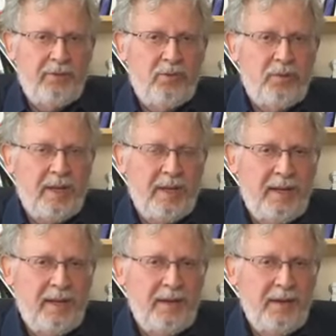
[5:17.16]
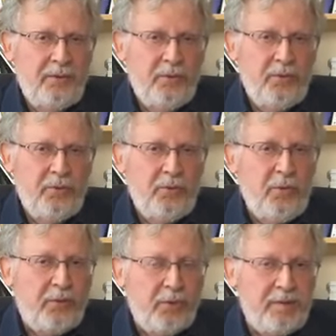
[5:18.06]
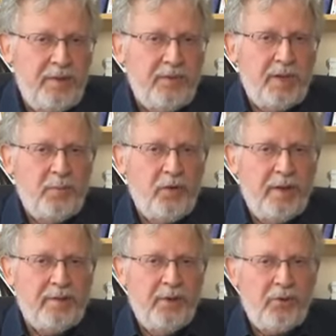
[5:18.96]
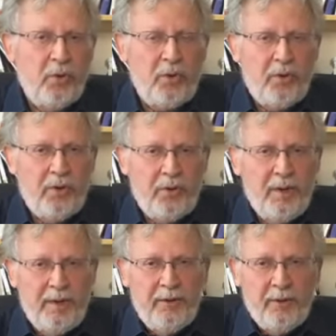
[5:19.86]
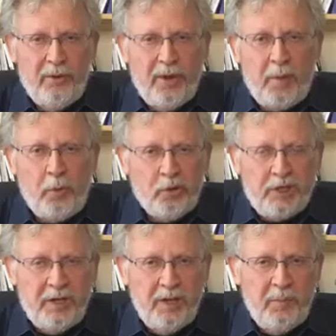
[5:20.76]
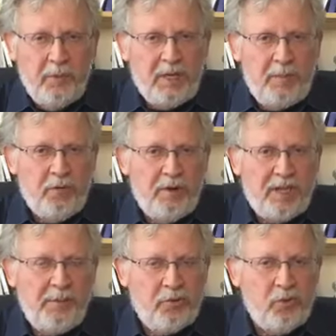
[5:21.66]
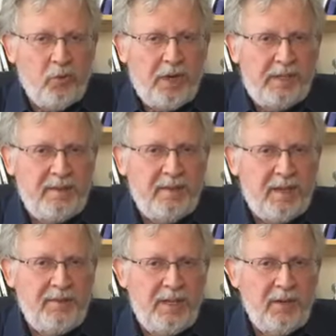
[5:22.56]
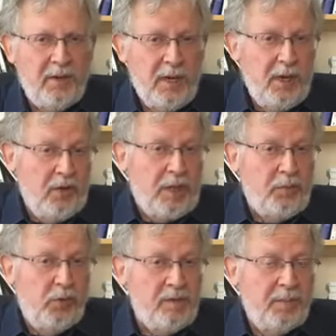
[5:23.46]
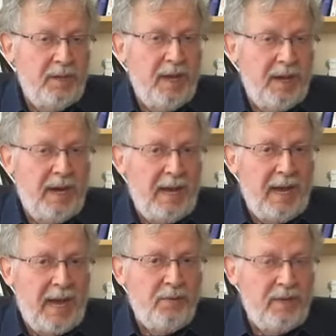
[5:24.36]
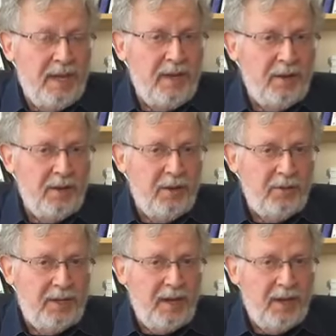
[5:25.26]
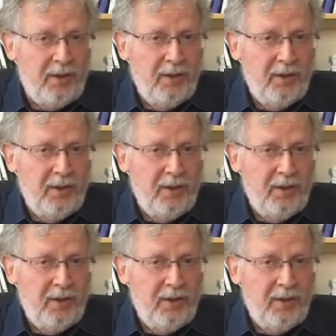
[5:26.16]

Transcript: toute un, une, offensive qui, pour l'instant, est encore un projet, mais qui pourrait très bien se concrétiser très vite, qui peut nous amener à, à une guerre, une guerre